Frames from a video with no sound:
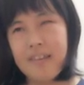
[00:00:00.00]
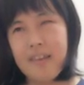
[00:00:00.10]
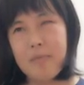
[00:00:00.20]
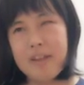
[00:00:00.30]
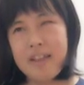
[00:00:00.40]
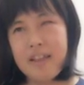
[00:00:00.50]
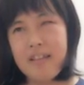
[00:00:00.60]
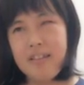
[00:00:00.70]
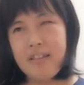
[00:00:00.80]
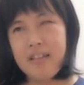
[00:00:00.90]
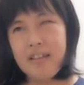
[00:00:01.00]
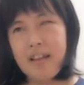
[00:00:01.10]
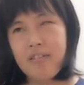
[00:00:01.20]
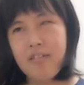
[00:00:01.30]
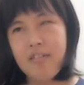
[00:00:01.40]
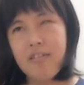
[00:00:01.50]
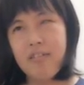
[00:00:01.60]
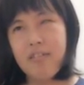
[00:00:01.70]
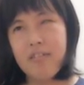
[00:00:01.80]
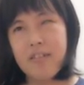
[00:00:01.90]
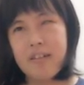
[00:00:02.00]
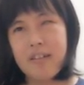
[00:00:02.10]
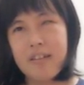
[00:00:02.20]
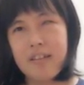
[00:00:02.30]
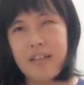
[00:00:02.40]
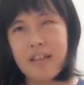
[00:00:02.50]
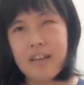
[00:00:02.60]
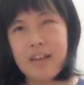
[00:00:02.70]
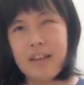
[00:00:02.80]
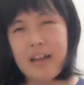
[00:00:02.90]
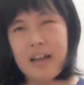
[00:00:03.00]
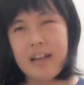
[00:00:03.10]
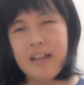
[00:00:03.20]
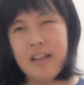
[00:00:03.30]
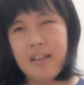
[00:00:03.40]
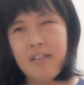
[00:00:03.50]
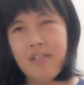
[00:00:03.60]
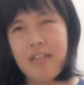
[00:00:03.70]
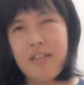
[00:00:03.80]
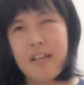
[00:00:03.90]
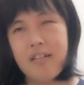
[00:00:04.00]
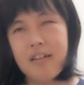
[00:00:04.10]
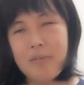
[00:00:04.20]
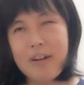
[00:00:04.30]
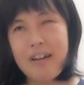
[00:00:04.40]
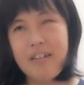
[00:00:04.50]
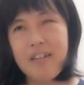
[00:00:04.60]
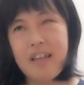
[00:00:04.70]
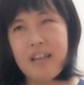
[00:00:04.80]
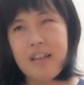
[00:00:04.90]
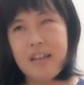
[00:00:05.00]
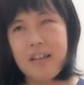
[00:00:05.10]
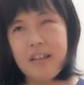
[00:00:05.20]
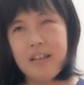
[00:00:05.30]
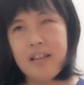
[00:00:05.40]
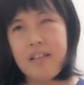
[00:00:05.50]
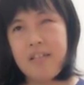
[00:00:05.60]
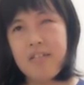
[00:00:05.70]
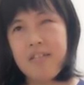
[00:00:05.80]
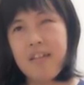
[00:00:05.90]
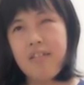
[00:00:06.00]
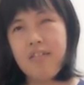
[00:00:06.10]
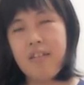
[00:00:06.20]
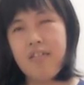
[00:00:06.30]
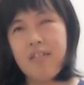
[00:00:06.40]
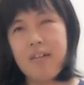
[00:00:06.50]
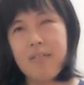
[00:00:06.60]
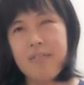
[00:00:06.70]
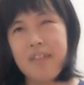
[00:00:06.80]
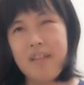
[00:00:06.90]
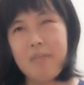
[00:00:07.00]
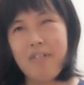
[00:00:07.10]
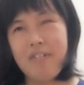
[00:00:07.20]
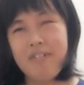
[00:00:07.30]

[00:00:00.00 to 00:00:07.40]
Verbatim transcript: えまたねツイッターの方だったりあそうですねクラブハウスで「練習してる時とかにも